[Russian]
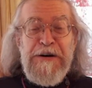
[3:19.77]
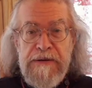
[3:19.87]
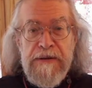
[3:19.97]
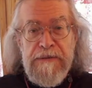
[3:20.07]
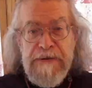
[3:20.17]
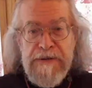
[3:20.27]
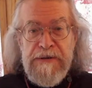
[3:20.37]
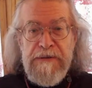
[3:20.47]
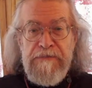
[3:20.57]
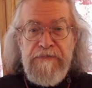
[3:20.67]
Человек
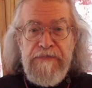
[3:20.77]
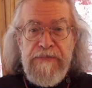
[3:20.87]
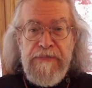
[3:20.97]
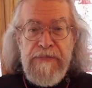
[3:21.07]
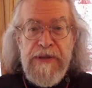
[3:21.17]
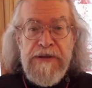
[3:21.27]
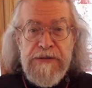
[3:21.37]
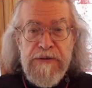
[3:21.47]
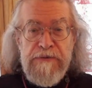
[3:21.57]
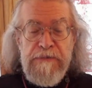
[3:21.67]
же
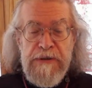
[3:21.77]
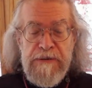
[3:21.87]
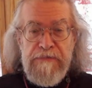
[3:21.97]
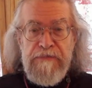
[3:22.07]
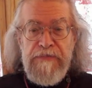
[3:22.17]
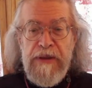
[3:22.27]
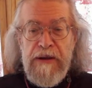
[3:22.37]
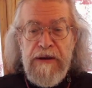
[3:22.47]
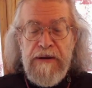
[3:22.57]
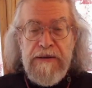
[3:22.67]
несет в мир
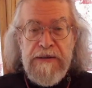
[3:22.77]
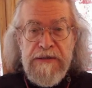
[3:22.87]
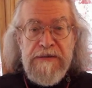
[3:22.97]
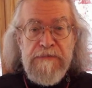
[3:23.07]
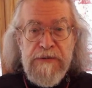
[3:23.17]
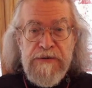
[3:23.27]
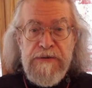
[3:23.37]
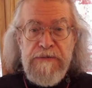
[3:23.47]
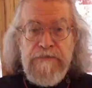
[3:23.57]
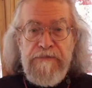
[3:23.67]
жизнь
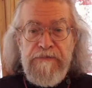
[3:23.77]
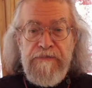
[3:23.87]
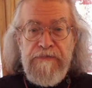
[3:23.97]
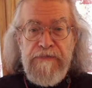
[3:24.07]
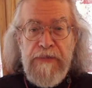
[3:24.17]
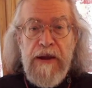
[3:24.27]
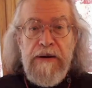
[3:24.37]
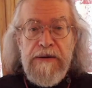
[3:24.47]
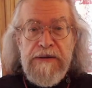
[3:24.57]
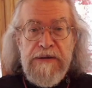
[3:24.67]
Божию,
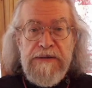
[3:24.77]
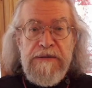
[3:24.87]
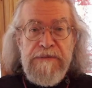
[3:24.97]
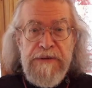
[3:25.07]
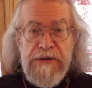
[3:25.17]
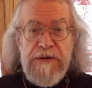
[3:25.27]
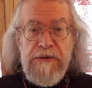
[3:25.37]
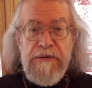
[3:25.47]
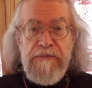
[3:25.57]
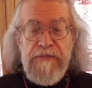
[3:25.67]
жизнь
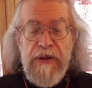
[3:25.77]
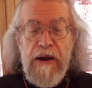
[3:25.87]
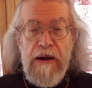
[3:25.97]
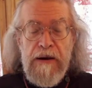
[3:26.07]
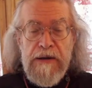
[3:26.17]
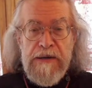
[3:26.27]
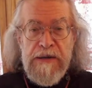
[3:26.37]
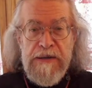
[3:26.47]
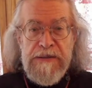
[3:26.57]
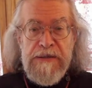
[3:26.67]
вечную,
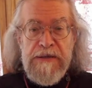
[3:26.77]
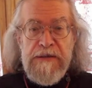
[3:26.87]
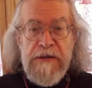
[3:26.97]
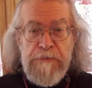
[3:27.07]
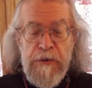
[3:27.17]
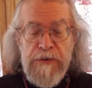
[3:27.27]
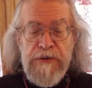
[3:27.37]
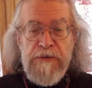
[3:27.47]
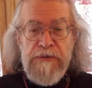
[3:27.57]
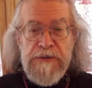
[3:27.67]
жизнь,
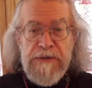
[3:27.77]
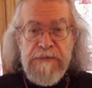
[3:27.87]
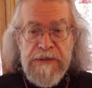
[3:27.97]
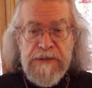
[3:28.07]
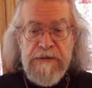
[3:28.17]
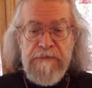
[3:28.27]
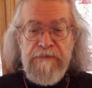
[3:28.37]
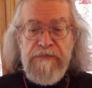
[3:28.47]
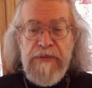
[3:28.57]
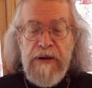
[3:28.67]
наполненную смыслом,
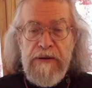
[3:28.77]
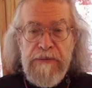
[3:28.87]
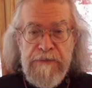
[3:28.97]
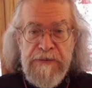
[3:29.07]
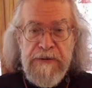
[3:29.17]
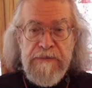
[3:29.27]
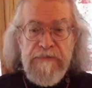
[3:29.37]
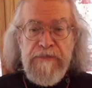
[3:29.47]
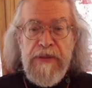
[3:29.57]
любви,